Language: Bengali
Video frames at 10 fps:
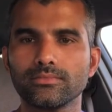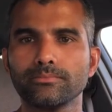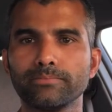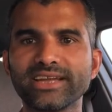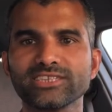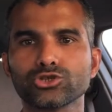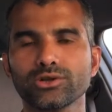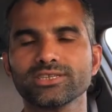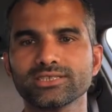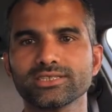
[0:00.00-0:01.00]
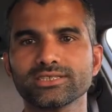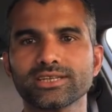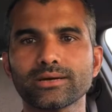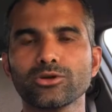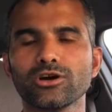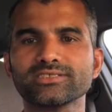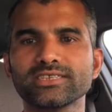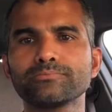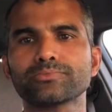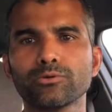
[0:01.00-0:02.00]
ম্যানেজ করে যাচ্ছে যেটাকে বলা হয়
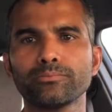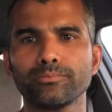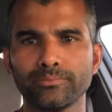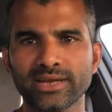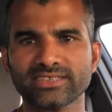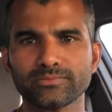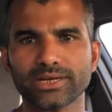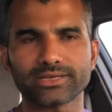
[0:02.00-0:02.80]
সিমটম ম্যানেজমেন্ট